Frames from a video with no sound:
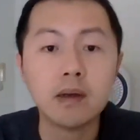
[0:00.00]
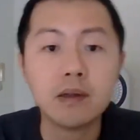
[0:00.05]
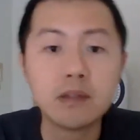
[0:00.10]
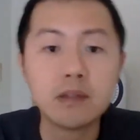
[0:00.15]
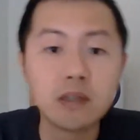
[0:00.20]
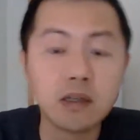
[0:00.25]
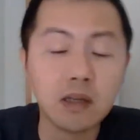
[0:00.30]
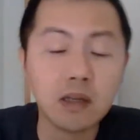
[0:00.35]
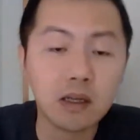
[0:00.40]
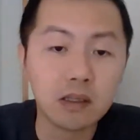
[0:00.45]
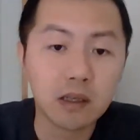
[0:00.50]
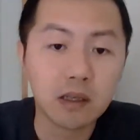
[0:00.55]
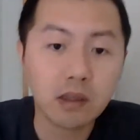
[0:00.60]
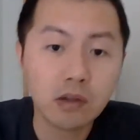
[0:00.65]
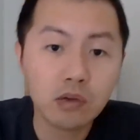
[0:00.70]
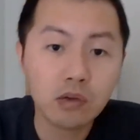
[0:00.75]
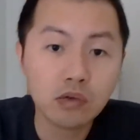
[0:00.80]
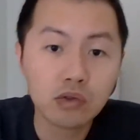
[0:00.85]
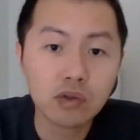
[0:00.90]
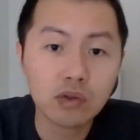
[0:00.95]
这两天
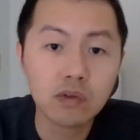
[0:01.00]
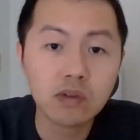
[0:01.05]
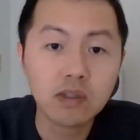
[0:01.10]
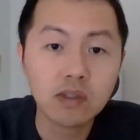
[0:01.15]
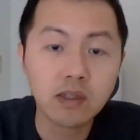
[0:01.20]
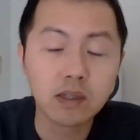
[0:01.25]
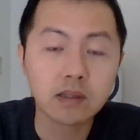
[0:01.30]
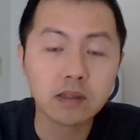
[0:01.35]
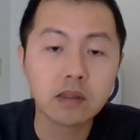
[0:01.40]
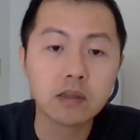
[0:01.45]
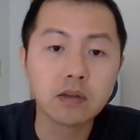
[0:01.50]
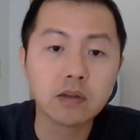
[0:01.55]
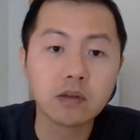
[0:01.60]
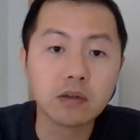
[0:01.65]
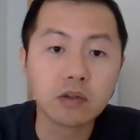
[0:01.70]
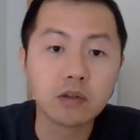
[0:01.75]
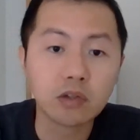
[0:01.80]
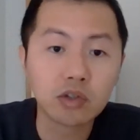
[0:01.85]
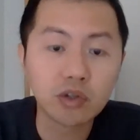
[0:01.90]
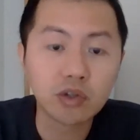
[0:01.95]
又出现这
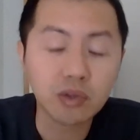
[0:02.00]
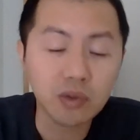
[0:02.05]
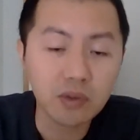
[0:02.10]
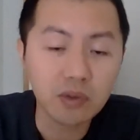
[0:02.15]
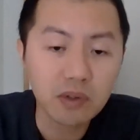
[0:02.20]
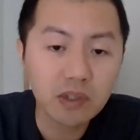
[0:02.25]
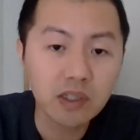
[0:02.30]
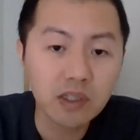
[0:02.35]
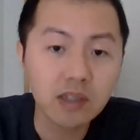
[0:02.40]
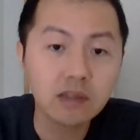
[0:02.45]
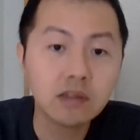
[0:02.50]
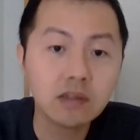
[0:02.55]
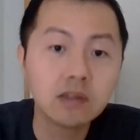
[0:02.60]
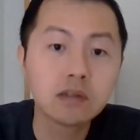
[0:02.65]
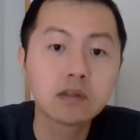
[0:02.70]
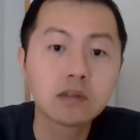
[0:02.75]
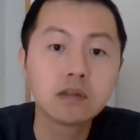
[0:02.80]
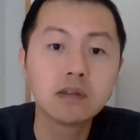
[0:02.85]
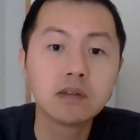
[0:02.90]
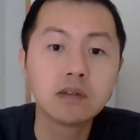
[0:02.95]
种群体
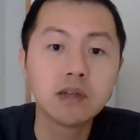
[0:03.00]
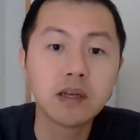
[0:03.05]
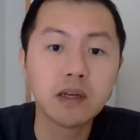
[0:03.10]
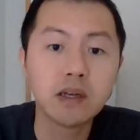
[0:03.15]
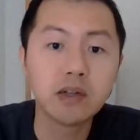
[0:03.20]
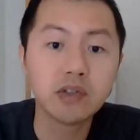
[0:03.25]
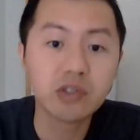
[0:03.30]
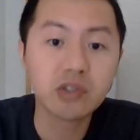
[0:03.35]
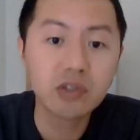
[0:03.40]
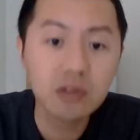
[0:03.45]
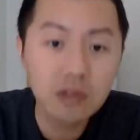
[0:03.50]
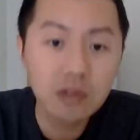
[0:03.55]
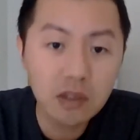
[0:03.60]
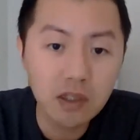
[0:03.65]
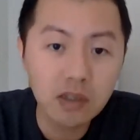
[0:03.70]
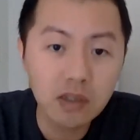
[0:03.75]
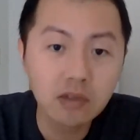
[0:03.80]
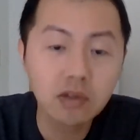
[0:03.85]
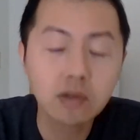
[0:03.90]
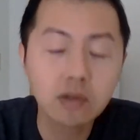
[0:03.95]
性事件、肢
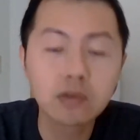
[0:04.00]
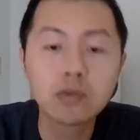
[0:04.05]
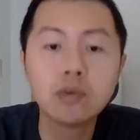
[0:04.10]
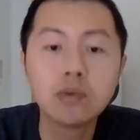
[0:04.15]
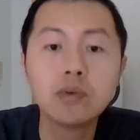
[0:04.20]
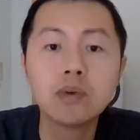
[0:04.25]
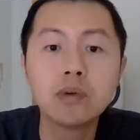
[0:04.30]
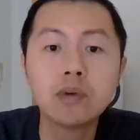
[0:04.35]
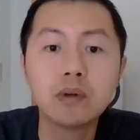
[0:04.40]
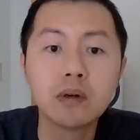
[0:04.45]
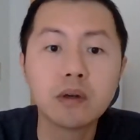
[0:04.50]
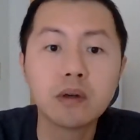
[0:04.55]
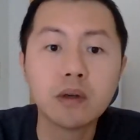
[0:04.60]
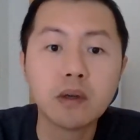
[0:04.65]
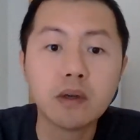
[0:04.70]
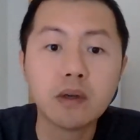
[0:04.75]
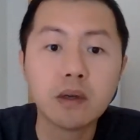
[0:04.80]
体冲突，